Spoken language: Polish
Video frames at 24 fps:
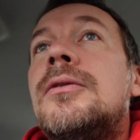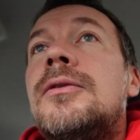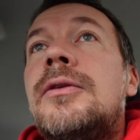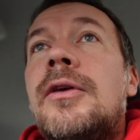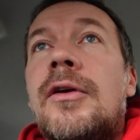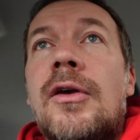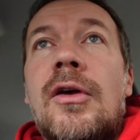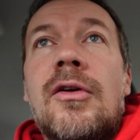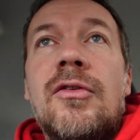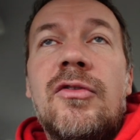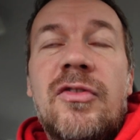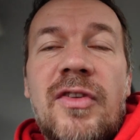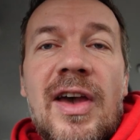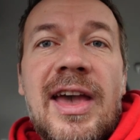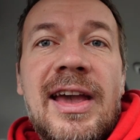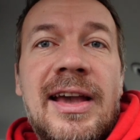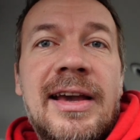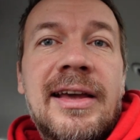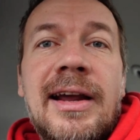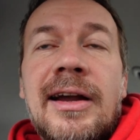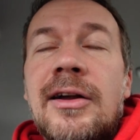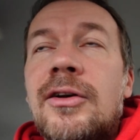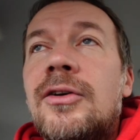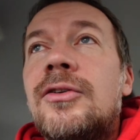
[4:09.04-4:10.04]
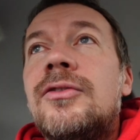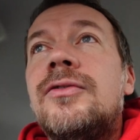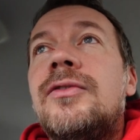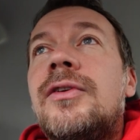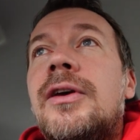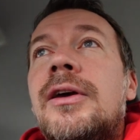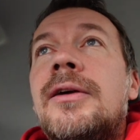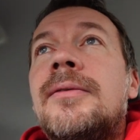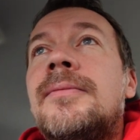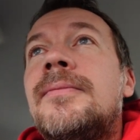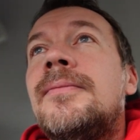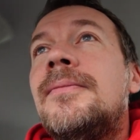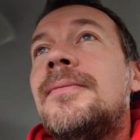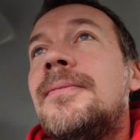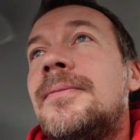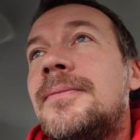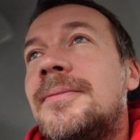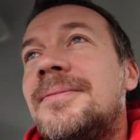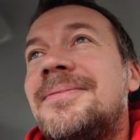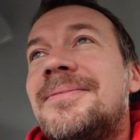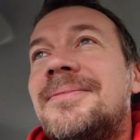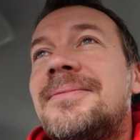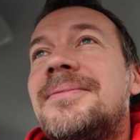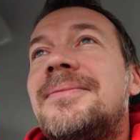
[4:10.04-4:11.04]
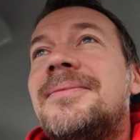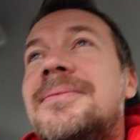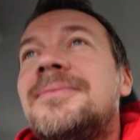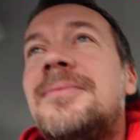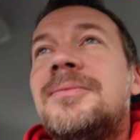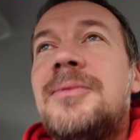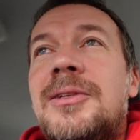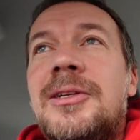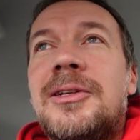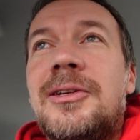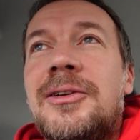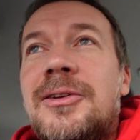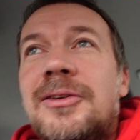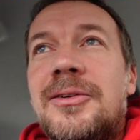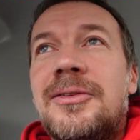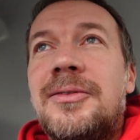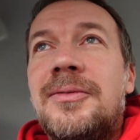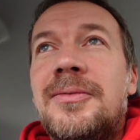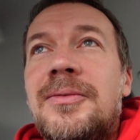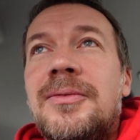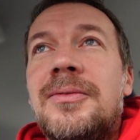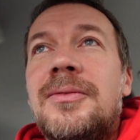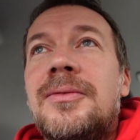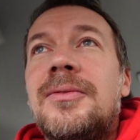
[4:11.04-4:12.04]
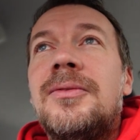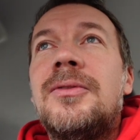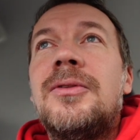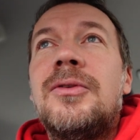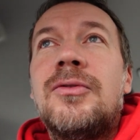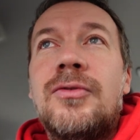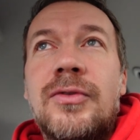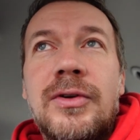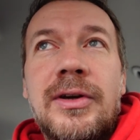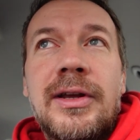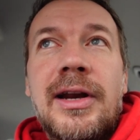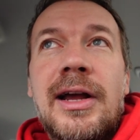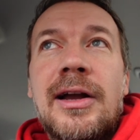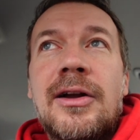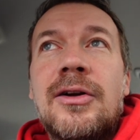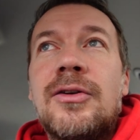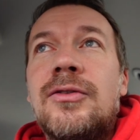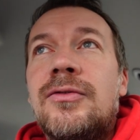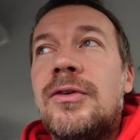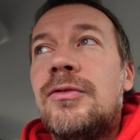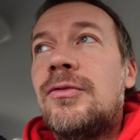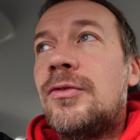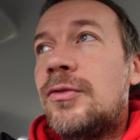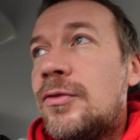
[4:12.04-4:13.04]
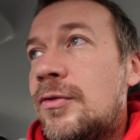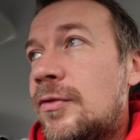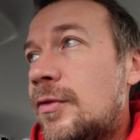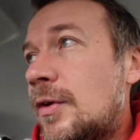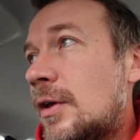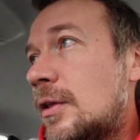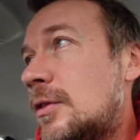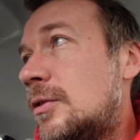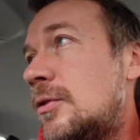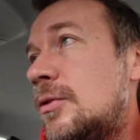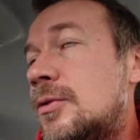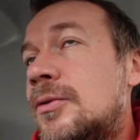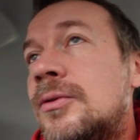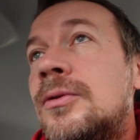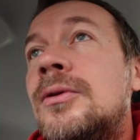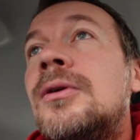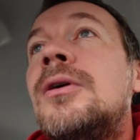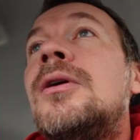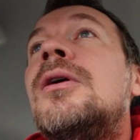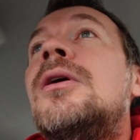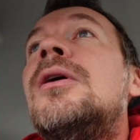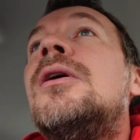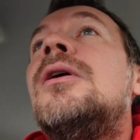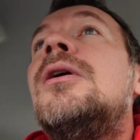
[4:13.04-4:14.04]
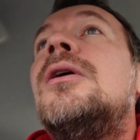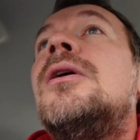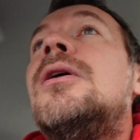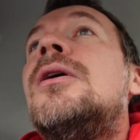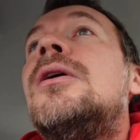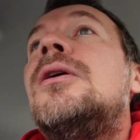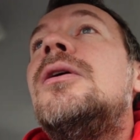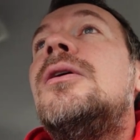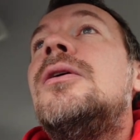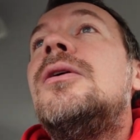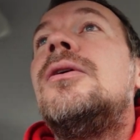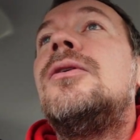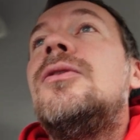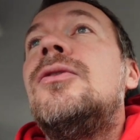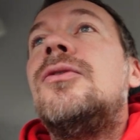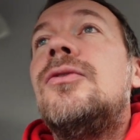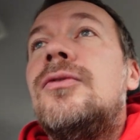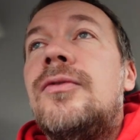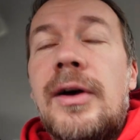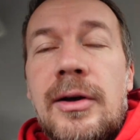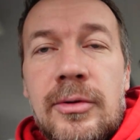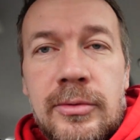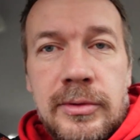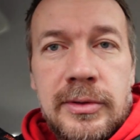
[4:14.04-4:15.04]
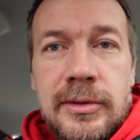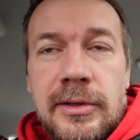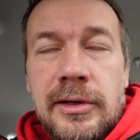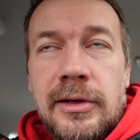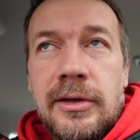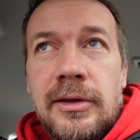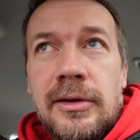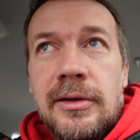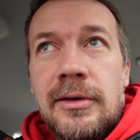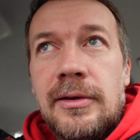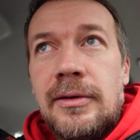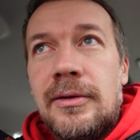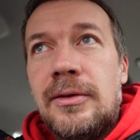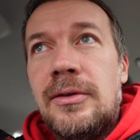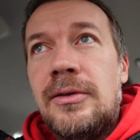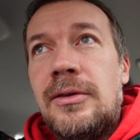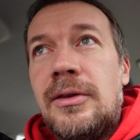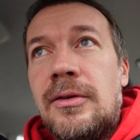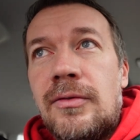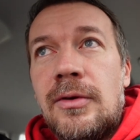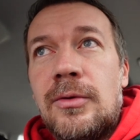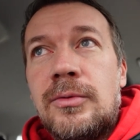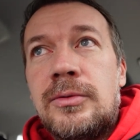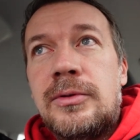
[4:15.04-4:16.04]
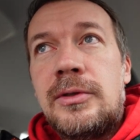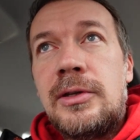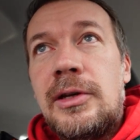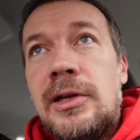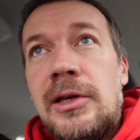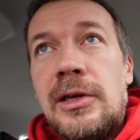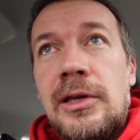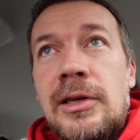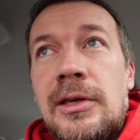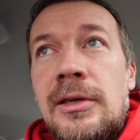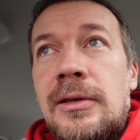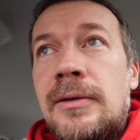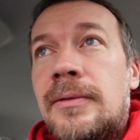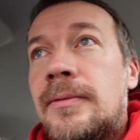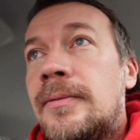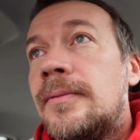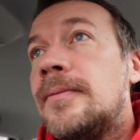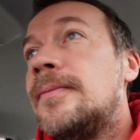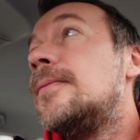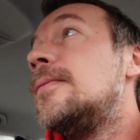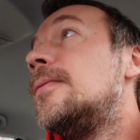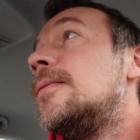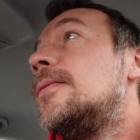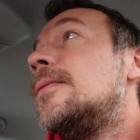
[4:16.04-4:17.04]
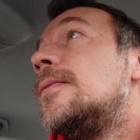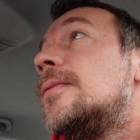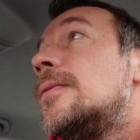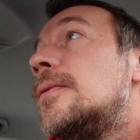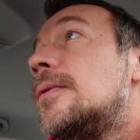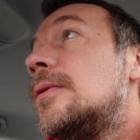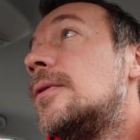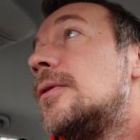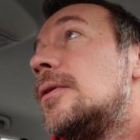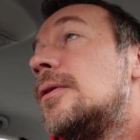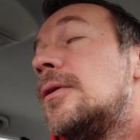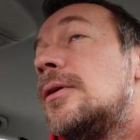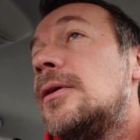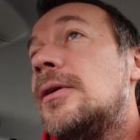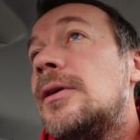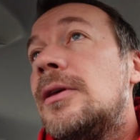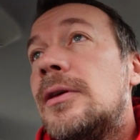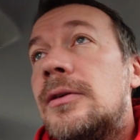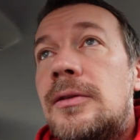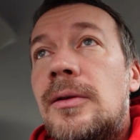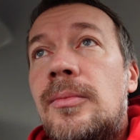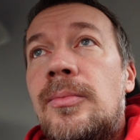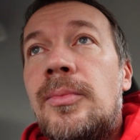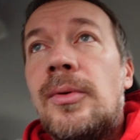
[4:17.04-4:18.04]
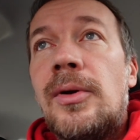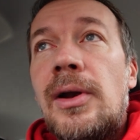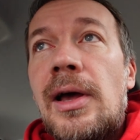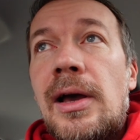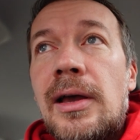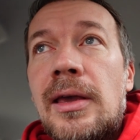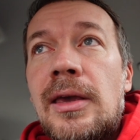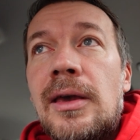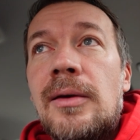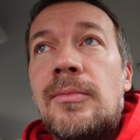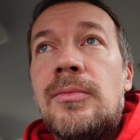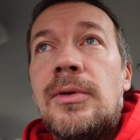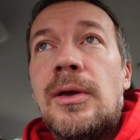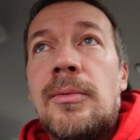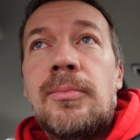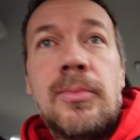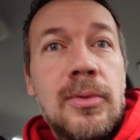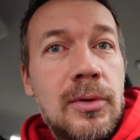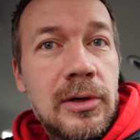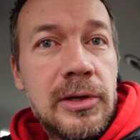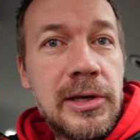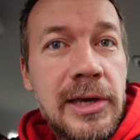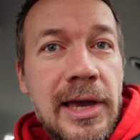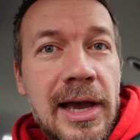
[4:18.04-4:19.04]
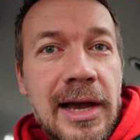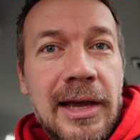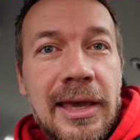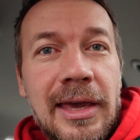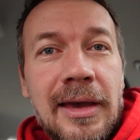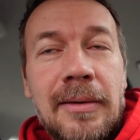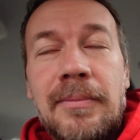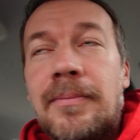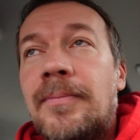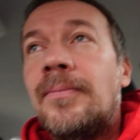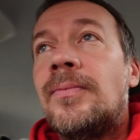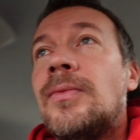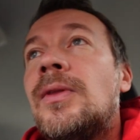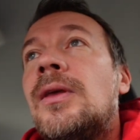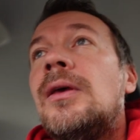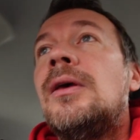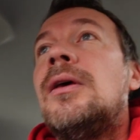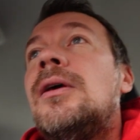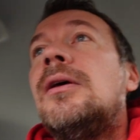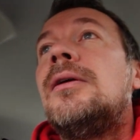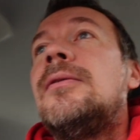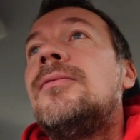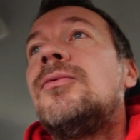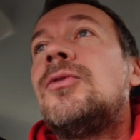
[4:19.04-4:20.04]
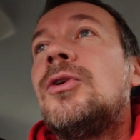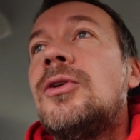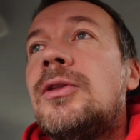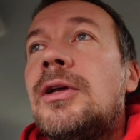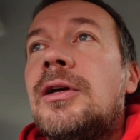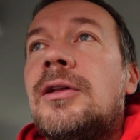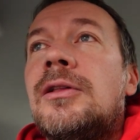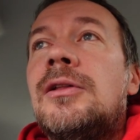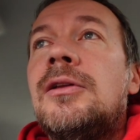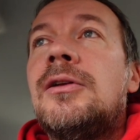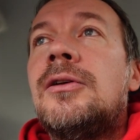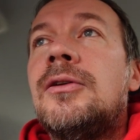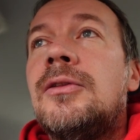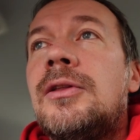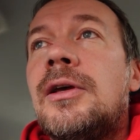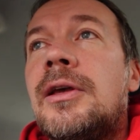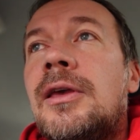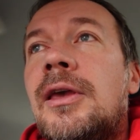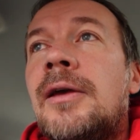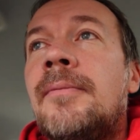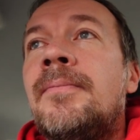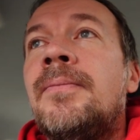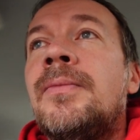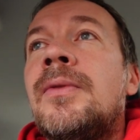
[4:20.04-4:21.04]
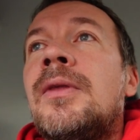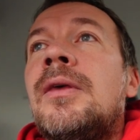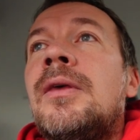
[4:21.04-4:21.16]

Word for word: nie we Krakowie, tylko w Krakowie, w Wiedniu, w Austrii, nie w Austrii. Jestem Polakiem, nie polijakiem To tak tylko takie e,